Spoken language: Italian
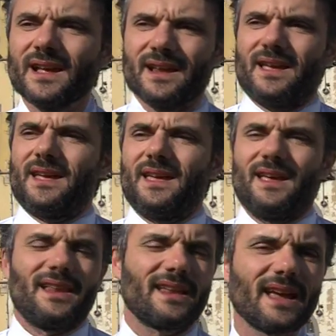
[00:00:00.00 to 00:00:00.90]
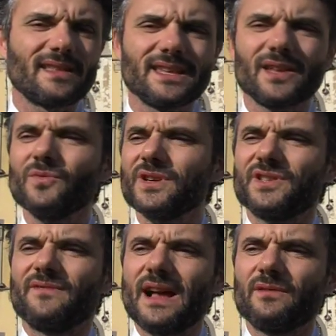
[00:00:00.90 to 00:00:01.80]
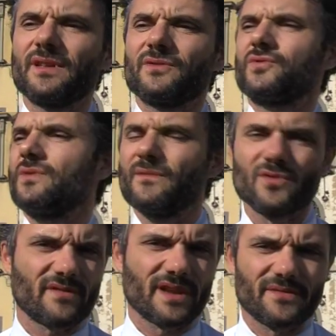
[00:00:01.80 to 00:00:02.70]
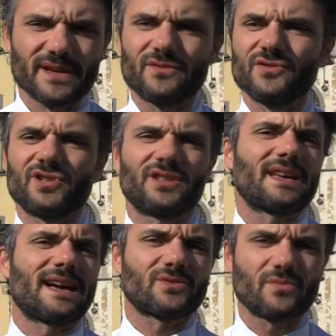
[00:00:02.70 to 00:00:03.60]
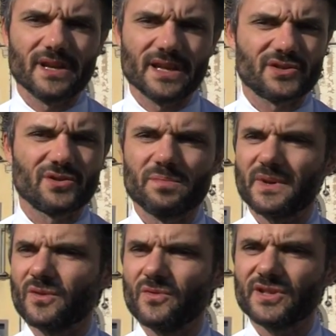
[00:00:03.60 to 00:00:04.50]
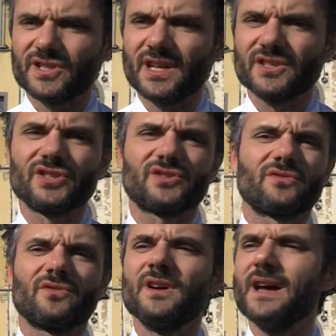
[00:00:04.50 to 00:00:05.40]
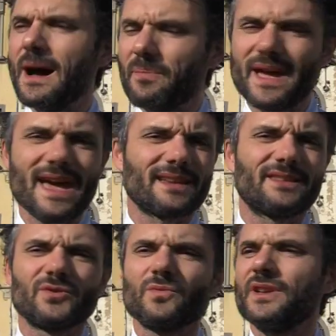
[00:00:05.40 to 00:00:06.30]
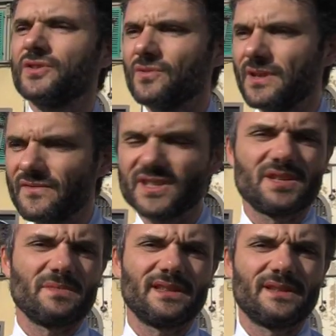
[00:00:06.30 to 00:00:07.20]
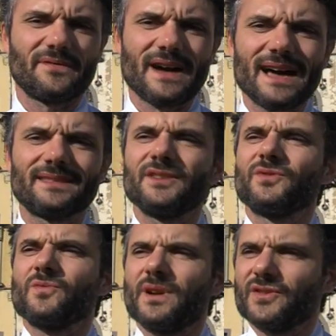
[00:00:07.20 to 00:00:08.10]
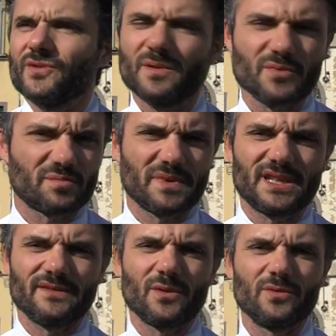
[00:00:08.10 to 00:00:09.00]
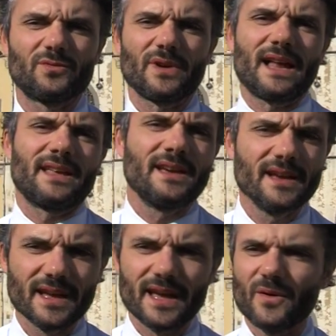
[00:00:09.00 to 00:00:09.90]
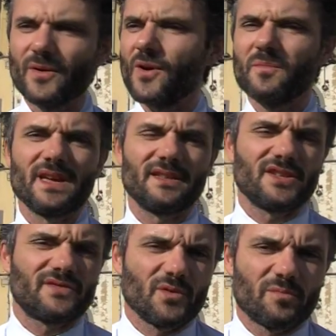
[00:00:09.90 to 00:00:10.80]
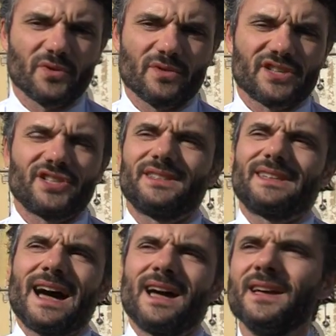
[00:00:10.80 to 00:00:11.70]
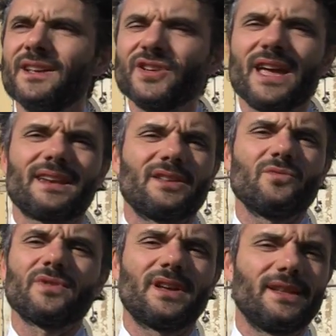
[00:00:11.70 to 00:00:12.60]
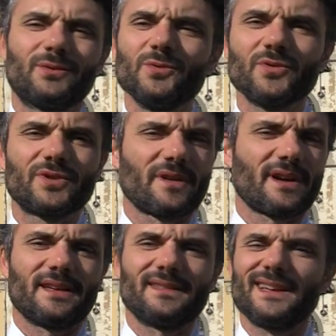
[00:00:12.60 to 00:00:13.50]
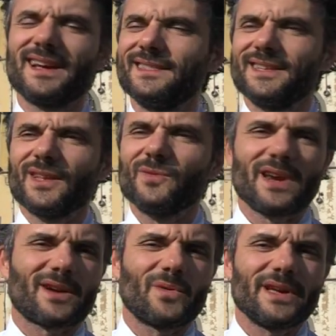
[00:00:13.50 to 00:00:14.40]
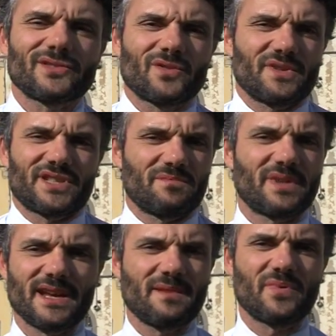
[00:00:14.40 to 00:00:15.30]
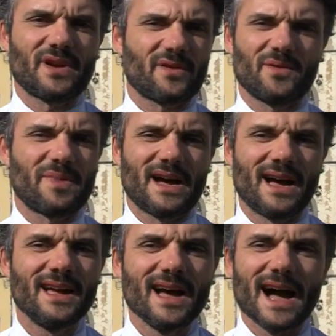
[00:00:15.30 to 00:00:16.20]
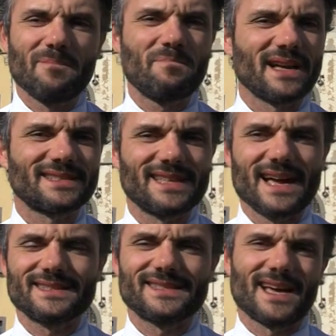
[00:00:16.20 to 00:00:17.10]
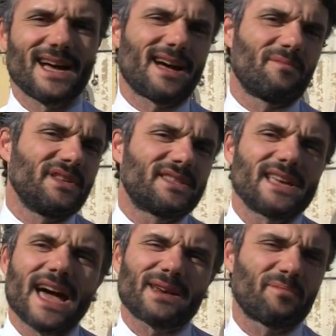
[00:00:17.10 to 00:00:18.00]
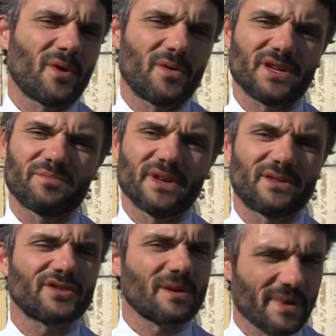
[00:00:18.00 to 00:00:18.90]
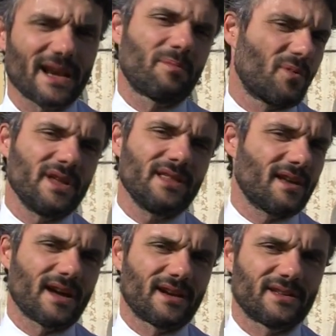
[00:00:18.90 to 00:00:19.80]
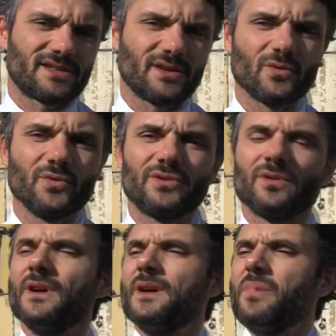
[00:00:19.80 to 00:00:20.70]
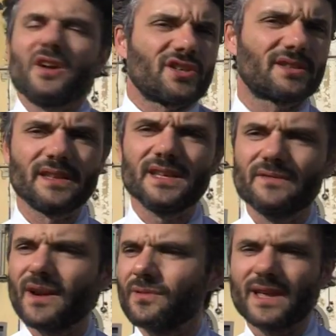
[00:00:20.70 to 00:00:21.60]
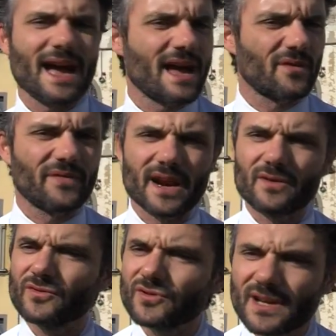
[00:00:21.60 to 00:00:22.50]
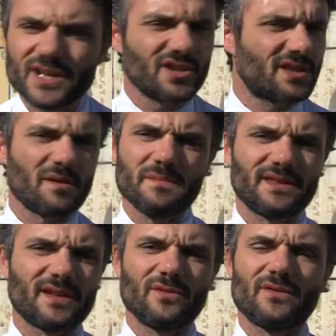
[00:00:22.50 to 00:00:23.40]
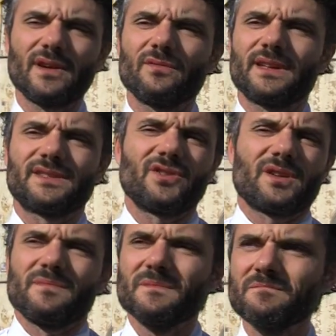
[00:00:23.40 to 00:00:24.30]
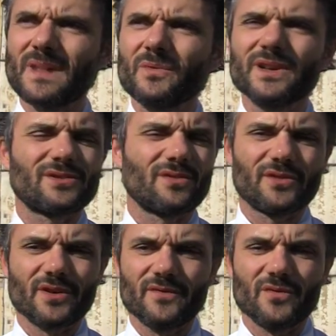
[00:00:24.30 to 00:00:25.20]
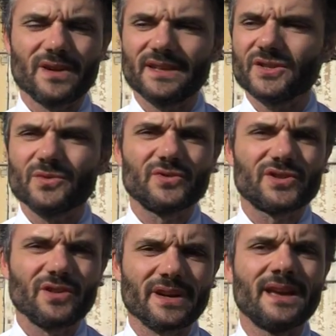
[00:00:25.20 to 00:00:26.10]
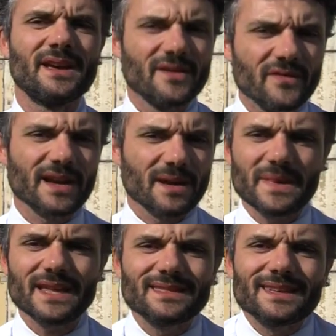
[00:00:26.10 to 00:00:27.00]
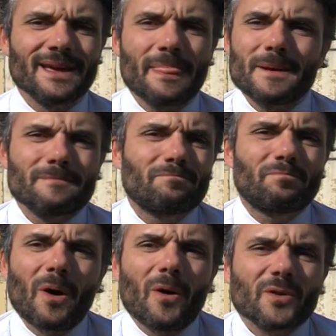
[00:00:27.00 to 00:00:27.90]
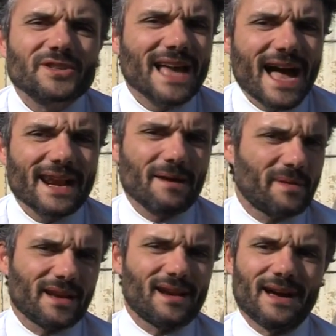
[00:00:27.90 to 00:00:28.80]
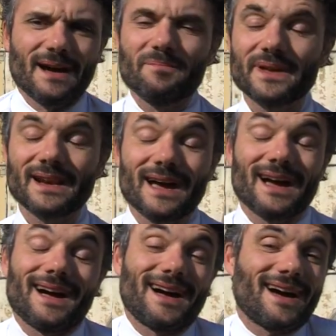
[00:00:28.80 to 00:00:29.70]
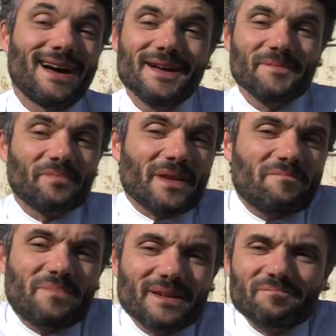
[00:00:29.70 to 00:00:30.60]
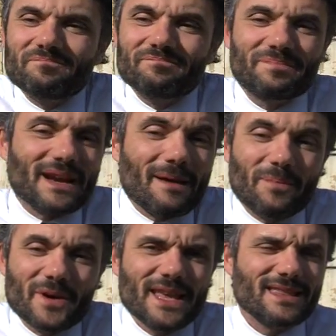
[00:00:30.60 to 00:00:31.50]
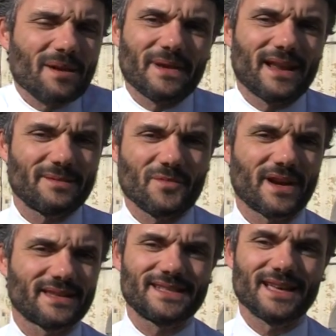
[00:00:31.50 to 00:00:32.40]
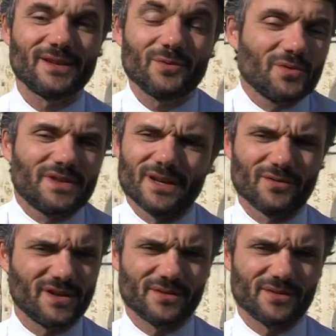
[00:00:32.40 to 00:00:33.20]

E le ricandidature si valutano sul lavoro che viene fatto in città, su quelli che sono i percorsi che ci sono aperti, su quali sono gli investimenti fatti, su quali sono le prospettive culturali, economiche e di sviluppo di una città. Cioè ridurre il tutto, a una candidatura a questo mi sembrerebbe una roba abbastanza bizzarra e poco rispettosa per la politica innanzitutto. Poi i cittadini valuteranno, faranno legittimamente le loro valutazioni, ma questo lo trovo una discussione veramente poco sana per la, per la, per, per la politica, per la democrazia di tutti, lo dico